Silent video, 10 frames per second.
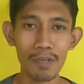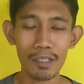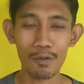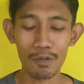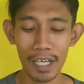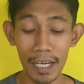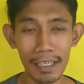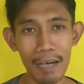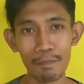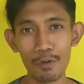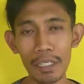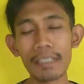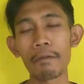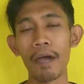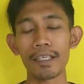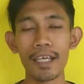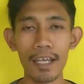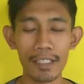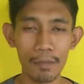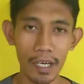menggunakan kapur ya sebaiknya
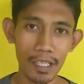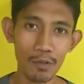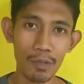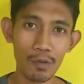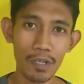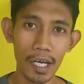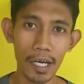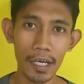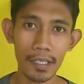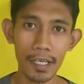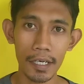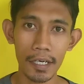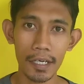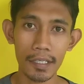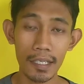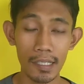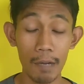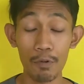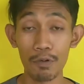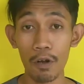lah sebaiknya tuh menggunakan uh, jenis
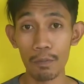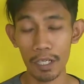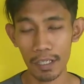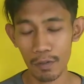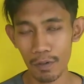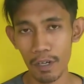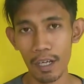kapur dolomit itu